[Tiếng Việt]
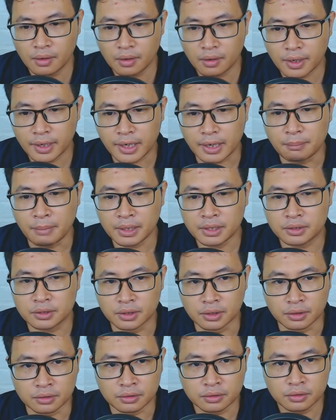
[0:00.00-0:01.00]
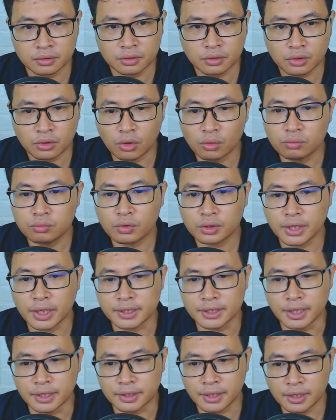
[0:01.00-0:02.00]
Ngay cả mắt thường Cũng có thể
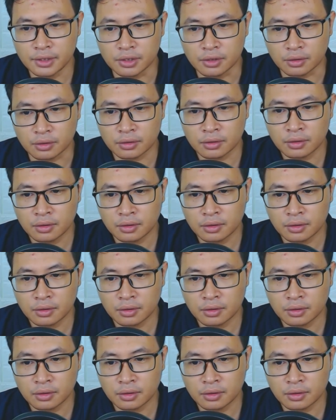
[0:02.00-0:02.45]
nhìn thấy được